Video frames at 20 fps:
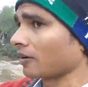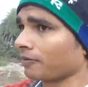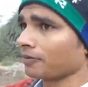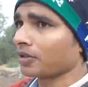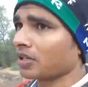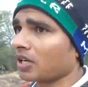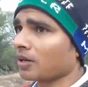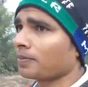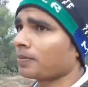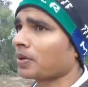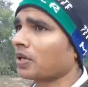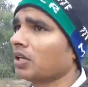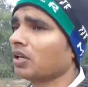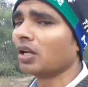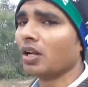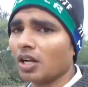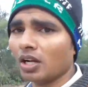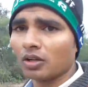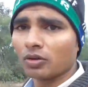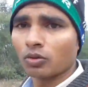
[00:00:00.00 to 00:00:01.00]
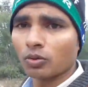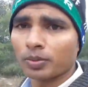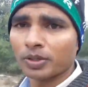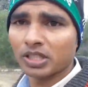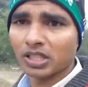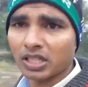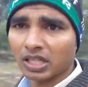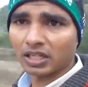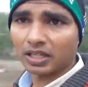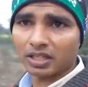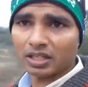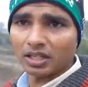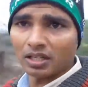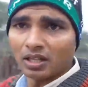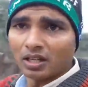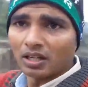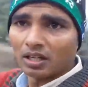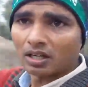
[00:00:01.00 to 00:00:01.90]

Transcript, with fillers: काफ़ी गैप है वो भी दिखाएंगे